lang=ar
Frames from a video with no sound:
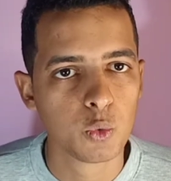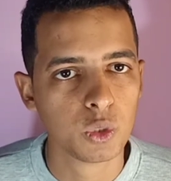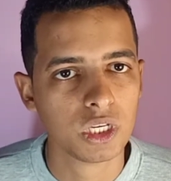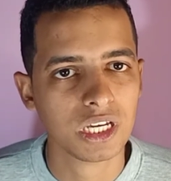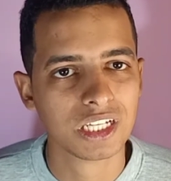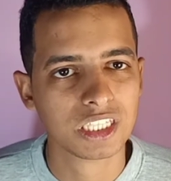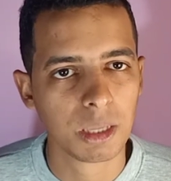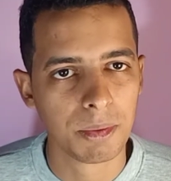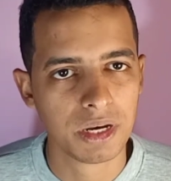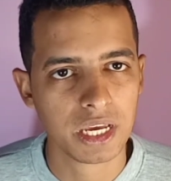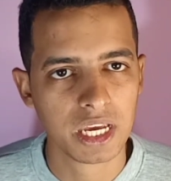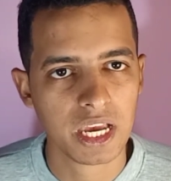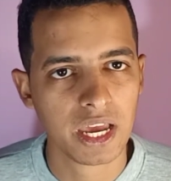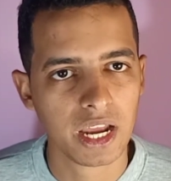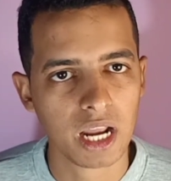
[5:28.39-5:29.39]
و8
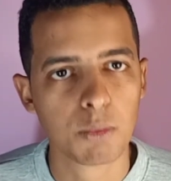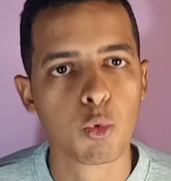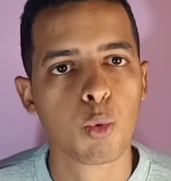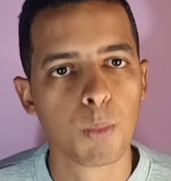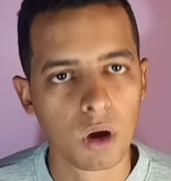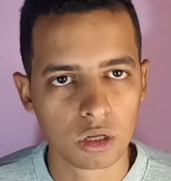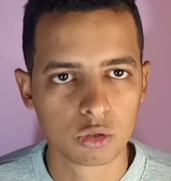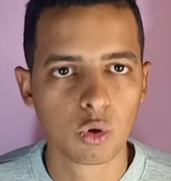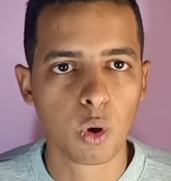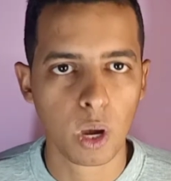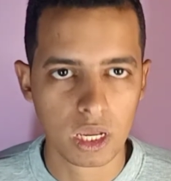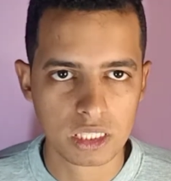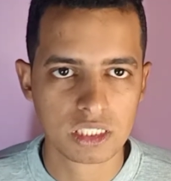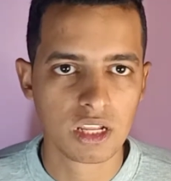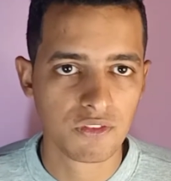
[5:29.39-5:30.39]
جيجا رام وبرده
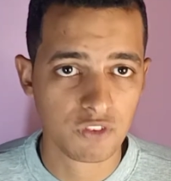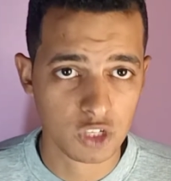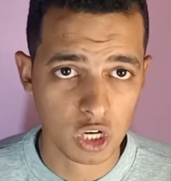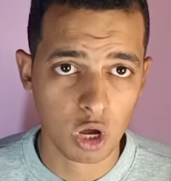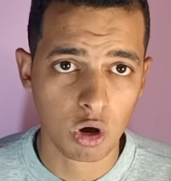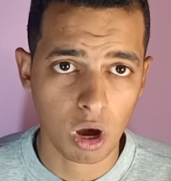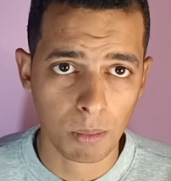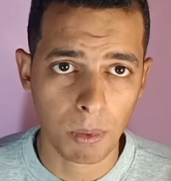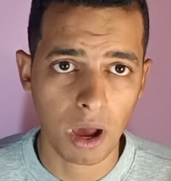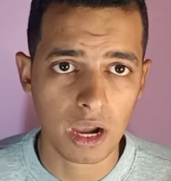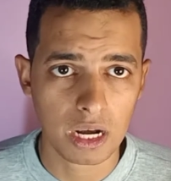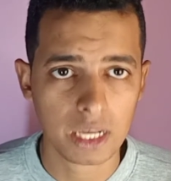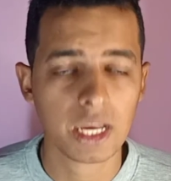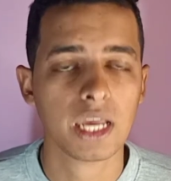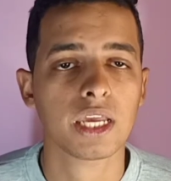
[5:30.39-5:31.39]
هينزل في شهر
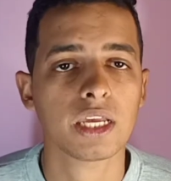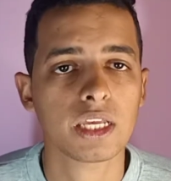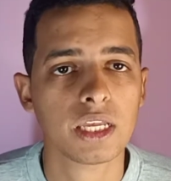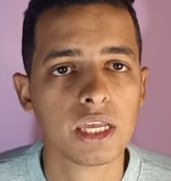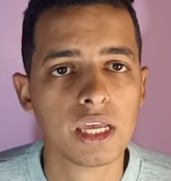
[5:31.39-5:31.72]
4 اللي جاي